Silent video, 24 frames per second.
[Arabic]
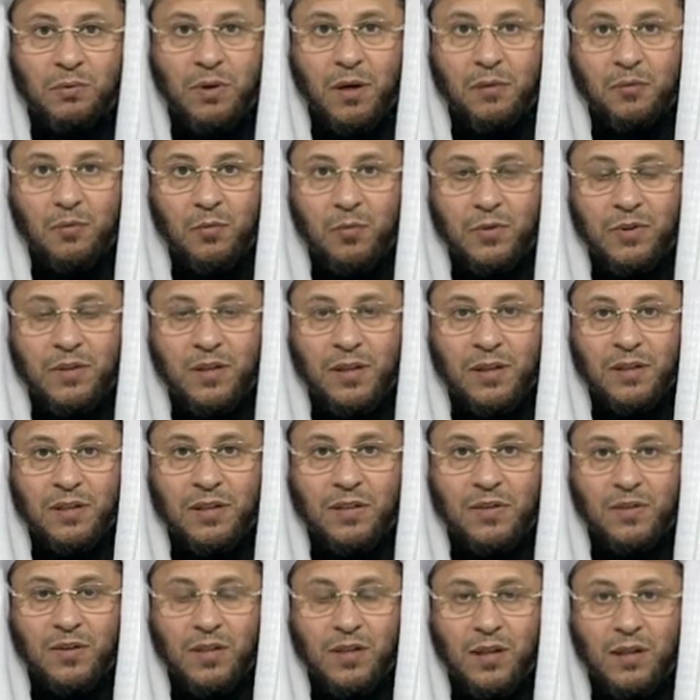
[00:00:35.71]
امام
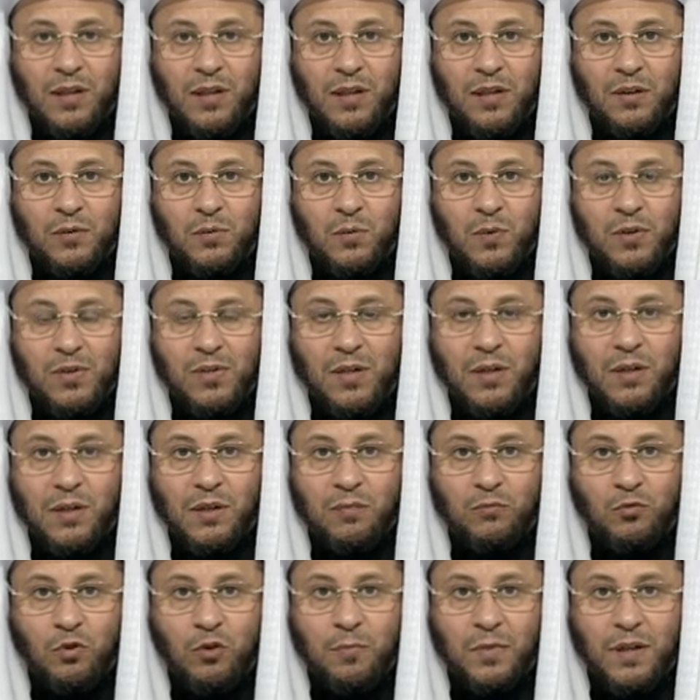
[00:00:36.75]
المتقين صلى الله
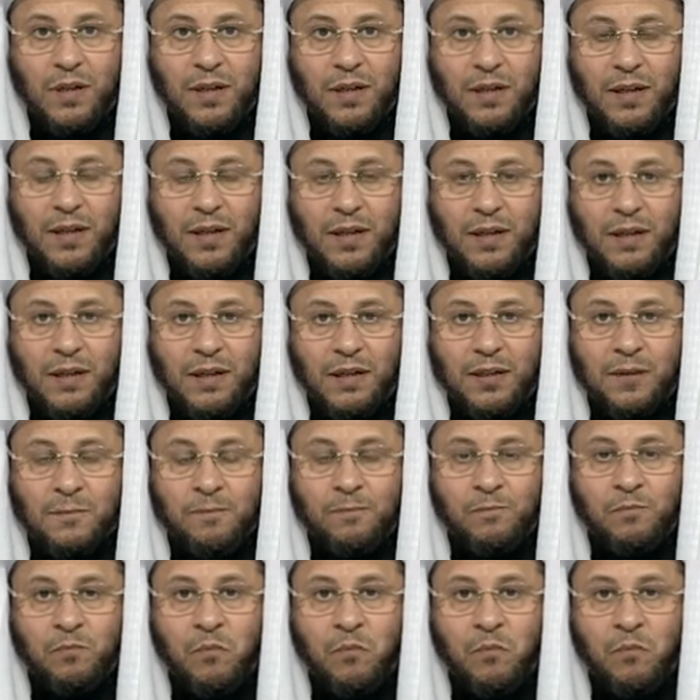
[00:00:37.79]
وسلم وبارك عليه